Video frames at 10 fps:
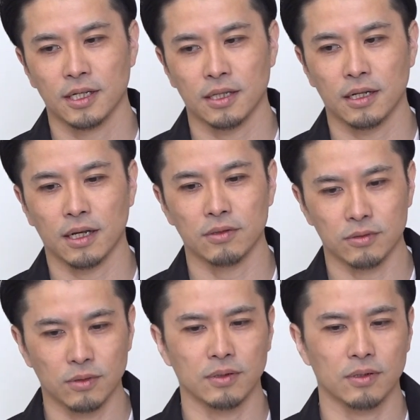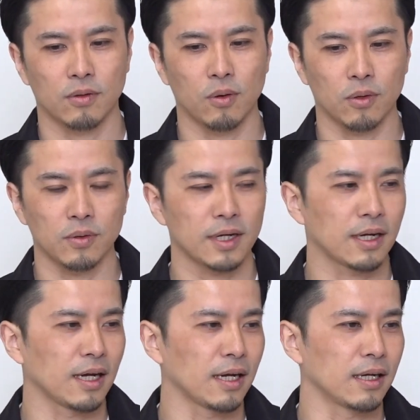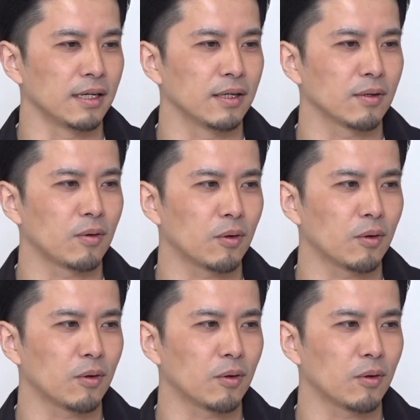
うただあのそうコロナ禍